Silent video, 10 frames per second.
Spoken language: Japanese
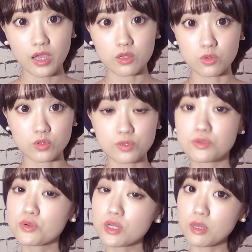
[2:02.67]
あと
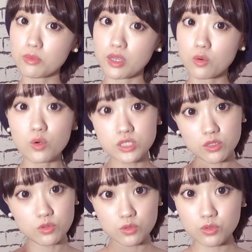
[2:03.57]
ソフトクリームね、紅
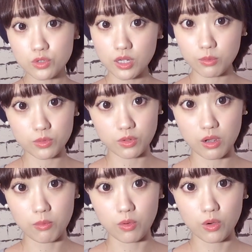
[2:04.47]
茶のソフトクリームと
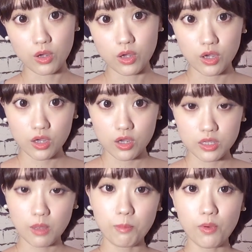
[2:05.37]
かも
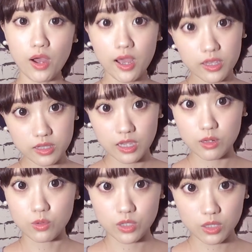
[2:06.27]
店舗が入って
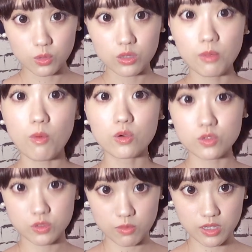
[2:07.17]
いるので、とってもお
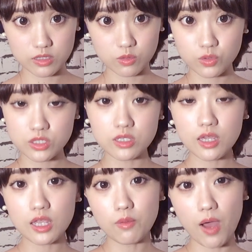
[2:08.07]
すすめです。個人
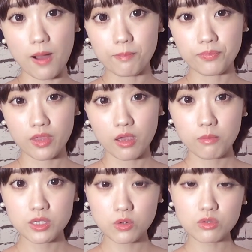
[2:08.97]
的には、
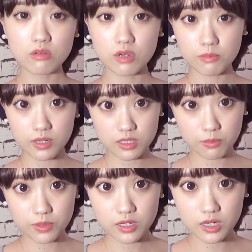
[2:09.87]
日本ではあんまり
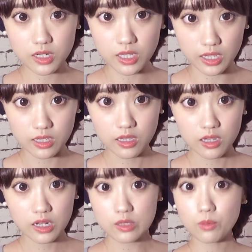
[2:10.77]
食べられない
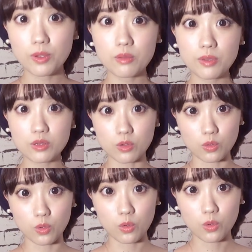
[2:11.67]
レッドベルベット
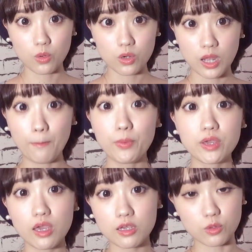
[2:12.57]
の
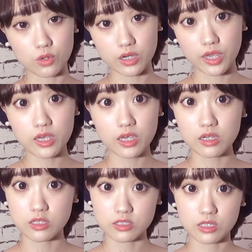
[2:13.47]
カップケーキとかケーキ
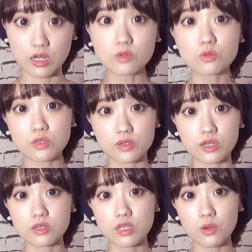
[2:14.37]
がですね韓国では
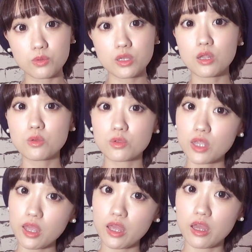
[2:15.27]
たくさん売ってるの
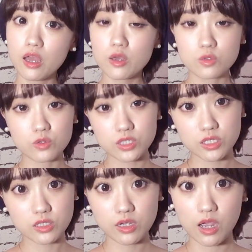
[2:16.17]
でその
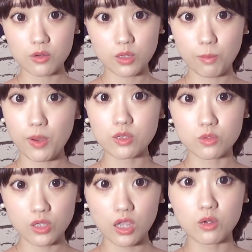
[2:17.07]
新世界の
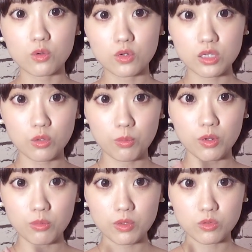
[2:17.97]
デパートでいろいろ
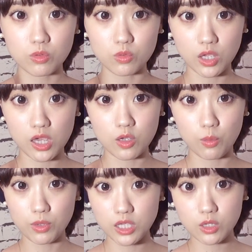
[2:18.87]
レッドベルベットのケーキ
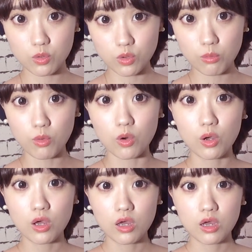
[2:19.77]
を見に行くのも
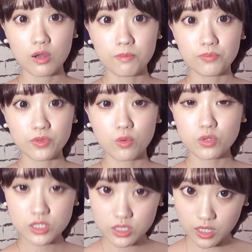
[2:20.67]

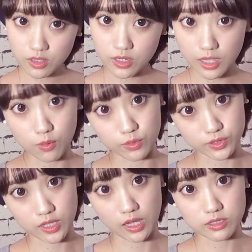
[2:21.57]
個人的には結構好
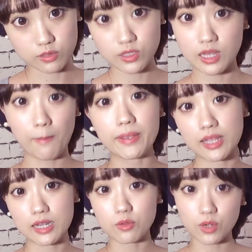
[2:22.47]
きですそれで食べ
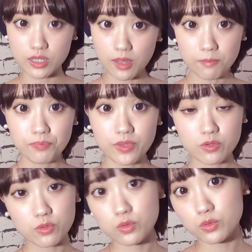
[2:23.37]
たりとかね
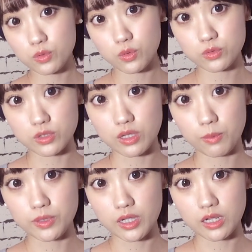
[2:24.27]
そのフードコートで
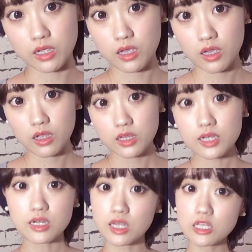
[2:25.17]
食べたり
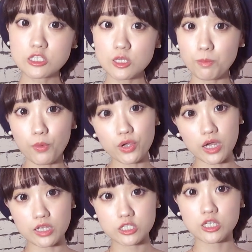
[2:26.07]
なんか現地っぽい
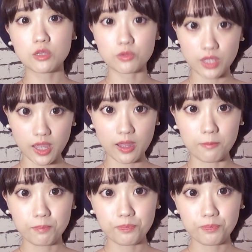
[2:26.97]
感じなので